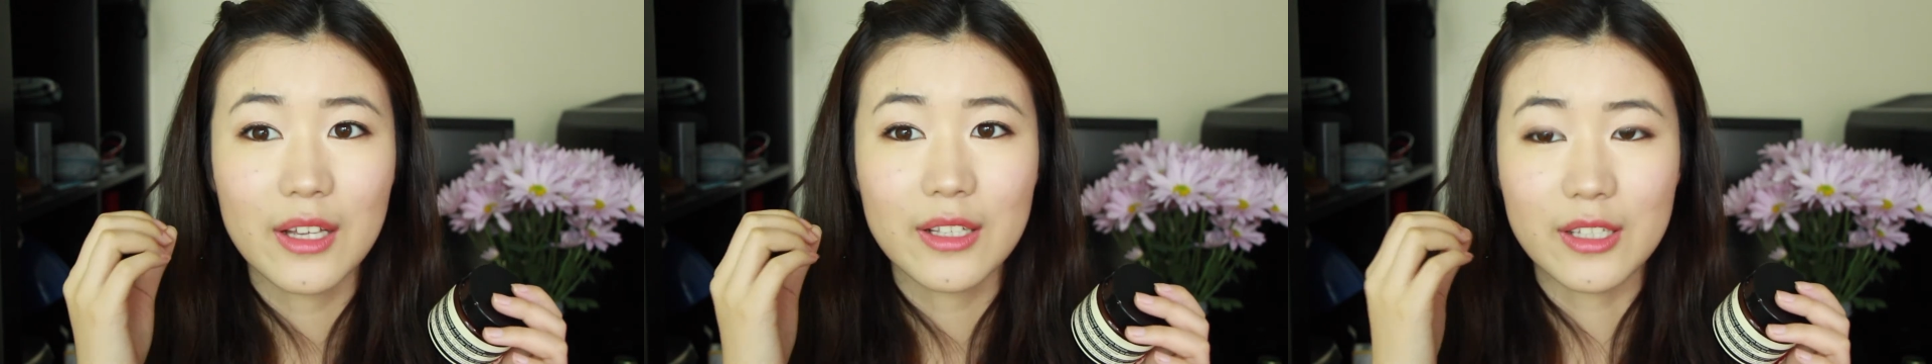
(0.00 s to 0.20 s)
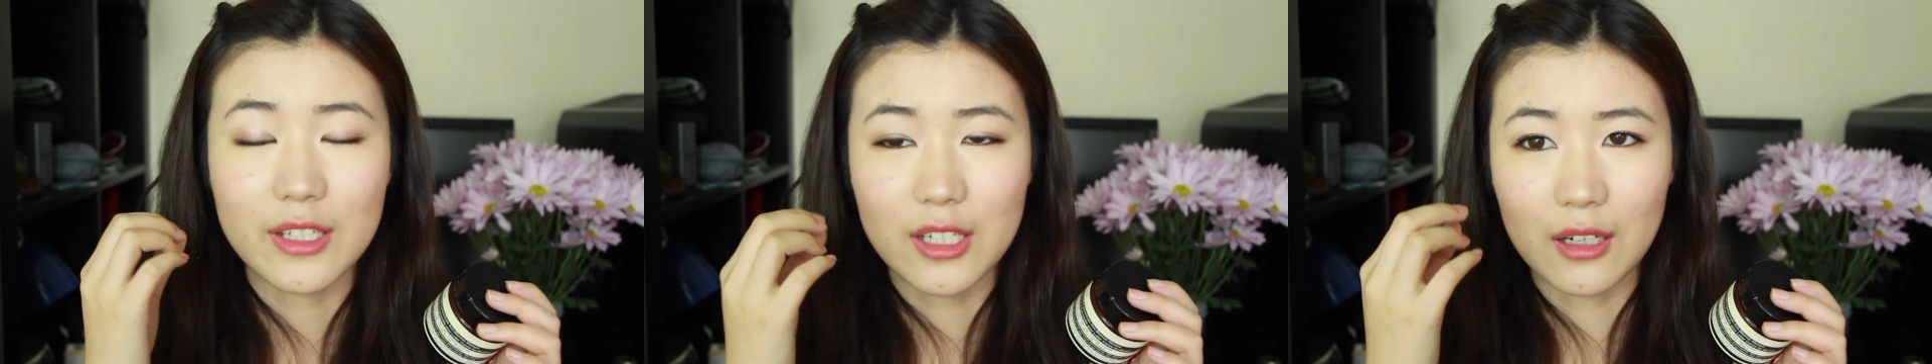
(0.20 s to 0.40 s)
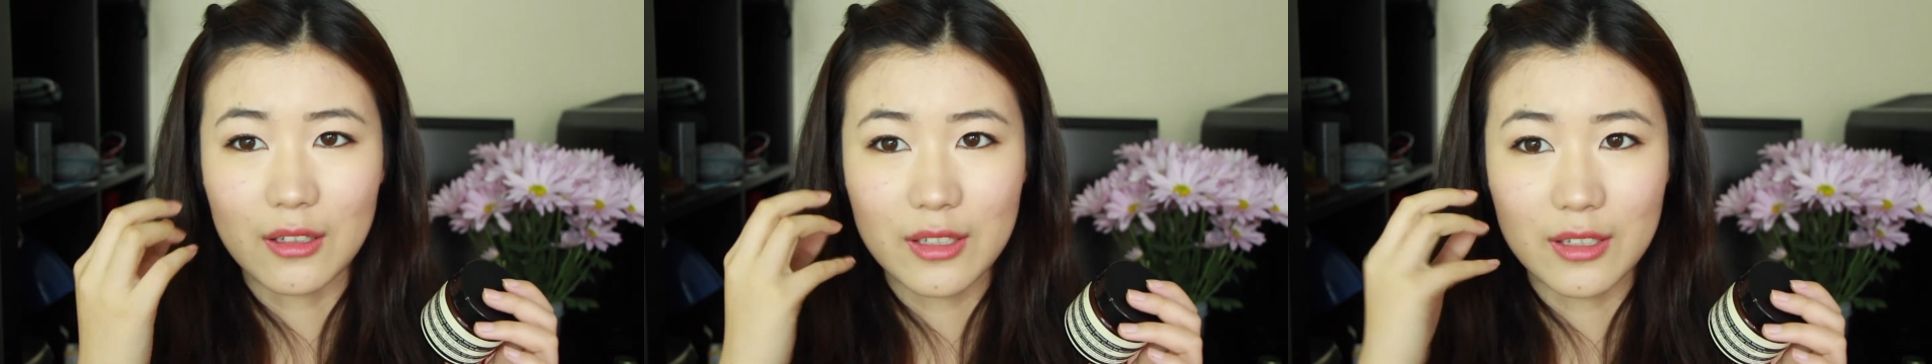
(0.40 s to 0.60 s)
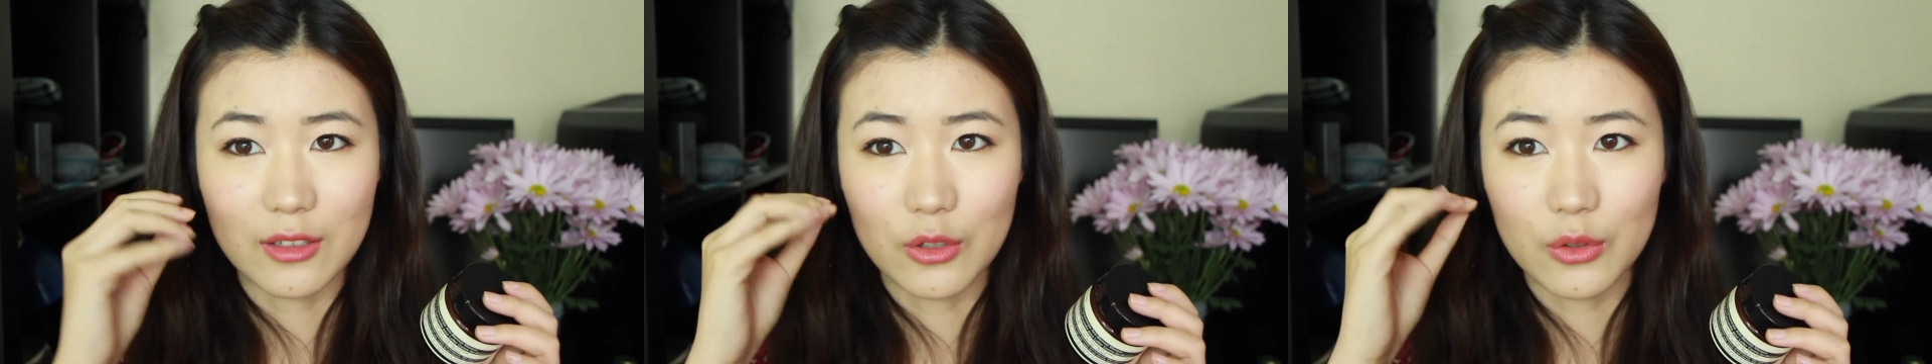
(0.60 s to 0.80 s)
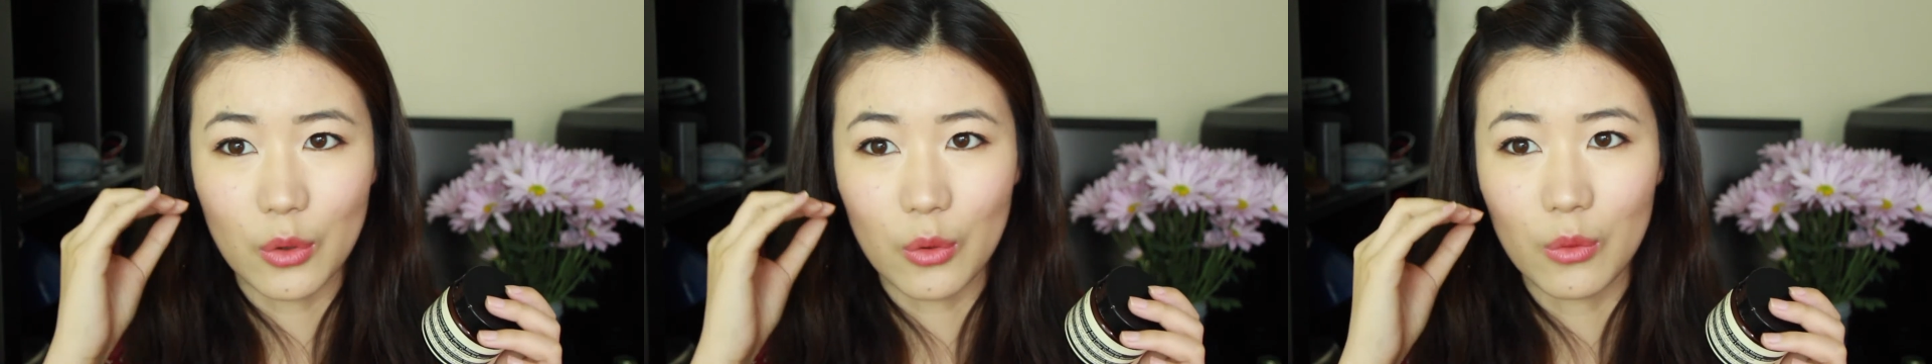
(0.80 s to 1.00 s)
经常起
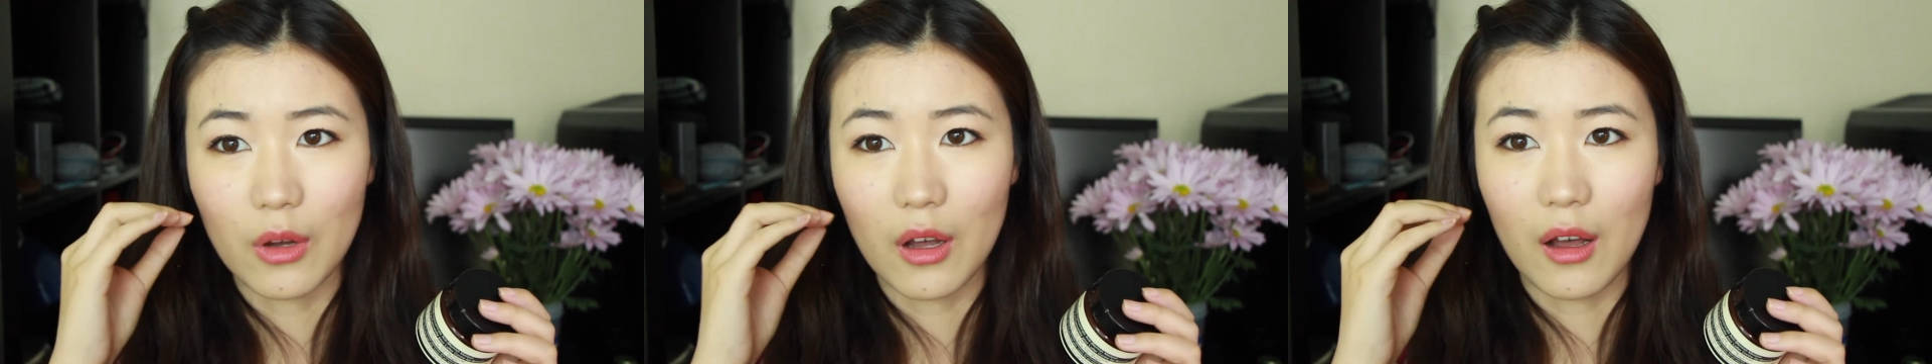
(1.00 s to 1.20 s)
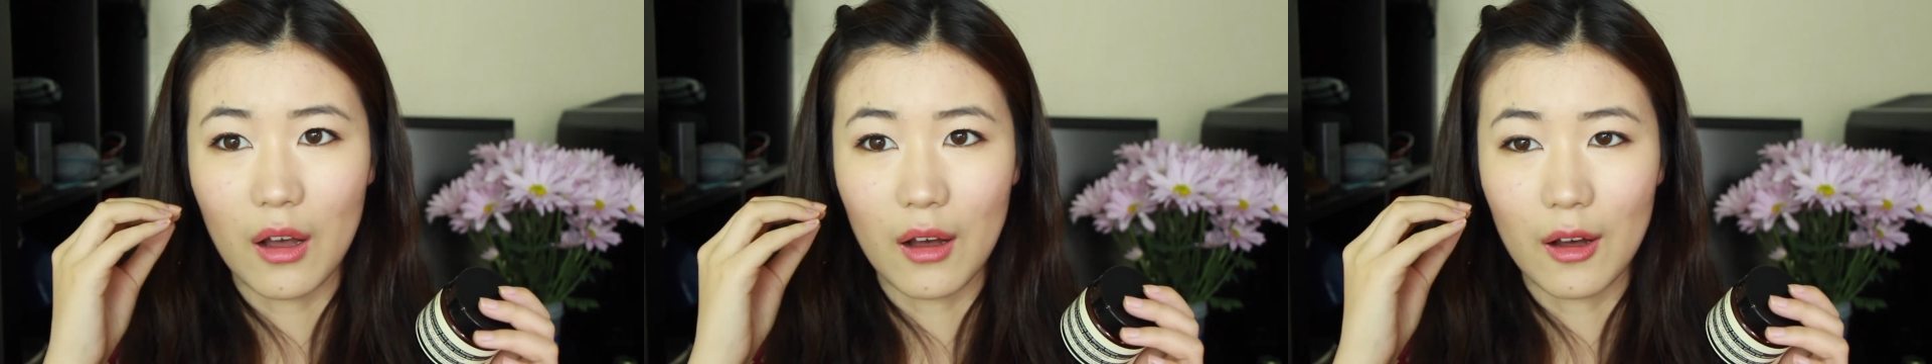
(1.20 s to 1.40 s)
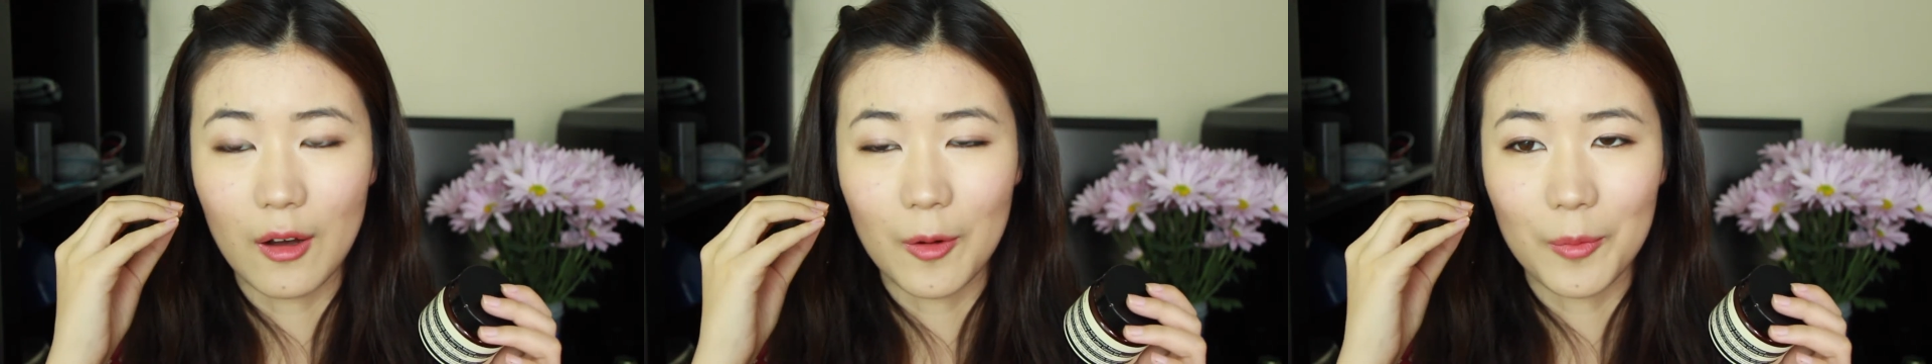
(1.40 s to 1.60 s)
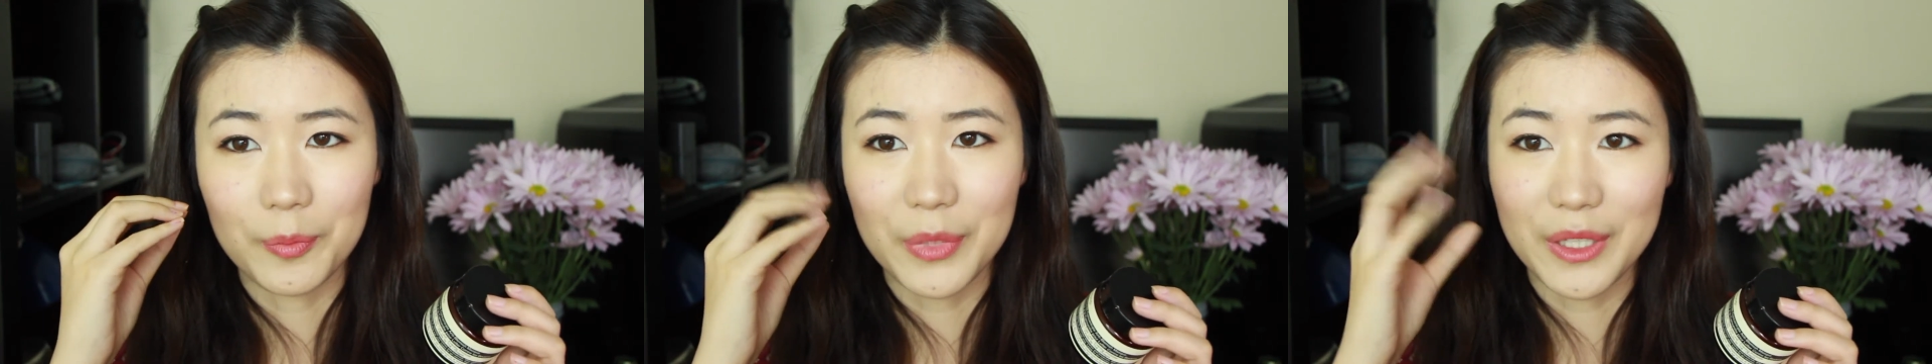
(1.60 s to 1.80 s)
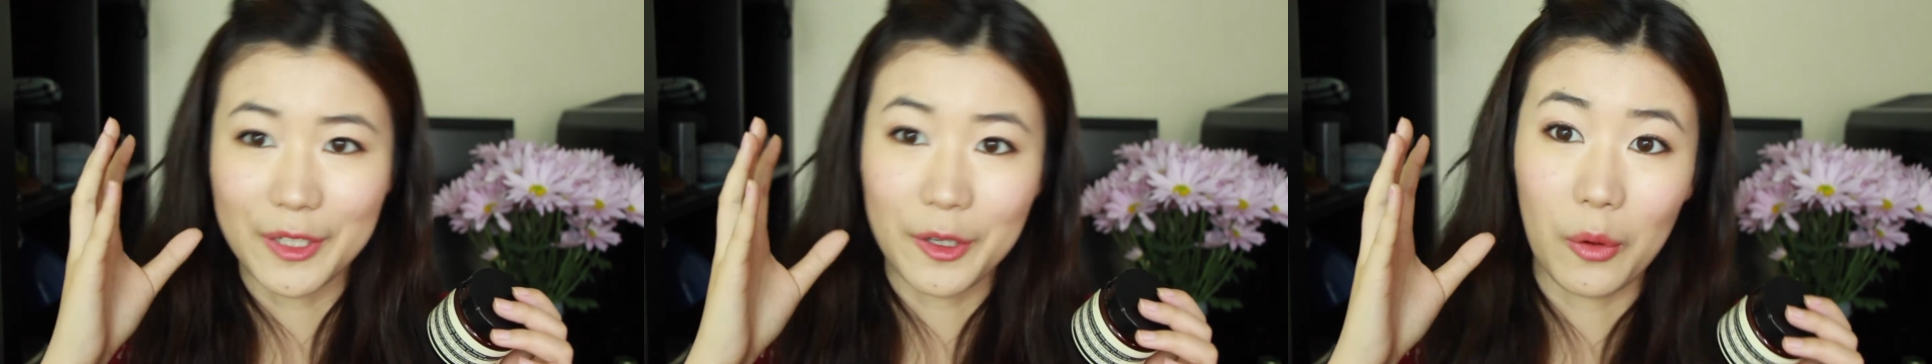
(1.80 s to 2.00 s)
那种啊、呃、
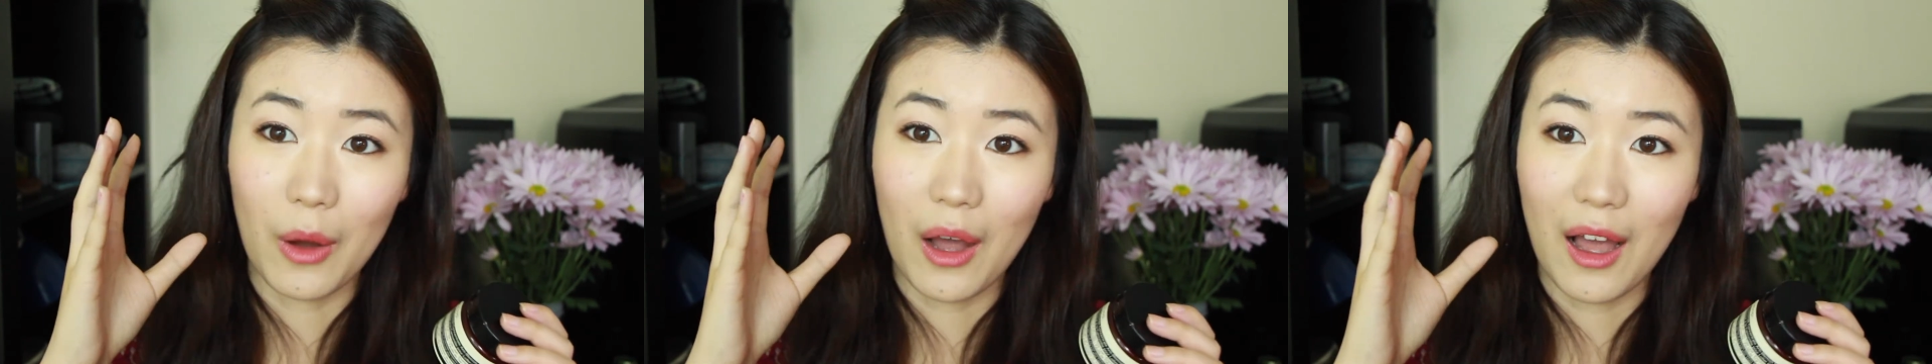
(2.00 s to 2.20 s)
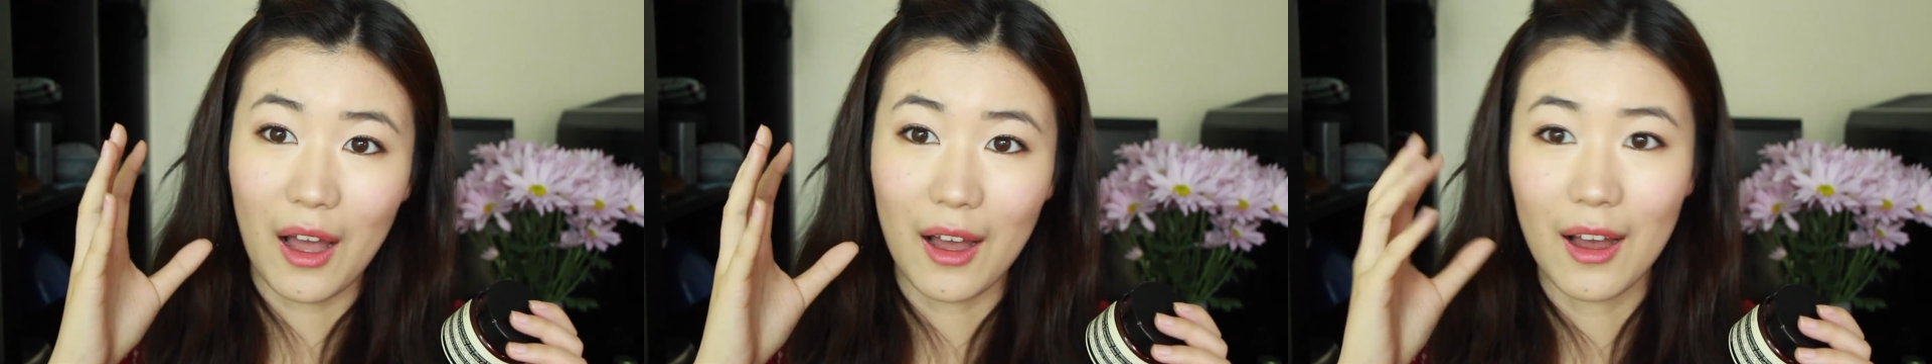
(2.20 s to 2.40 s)
闭口啊，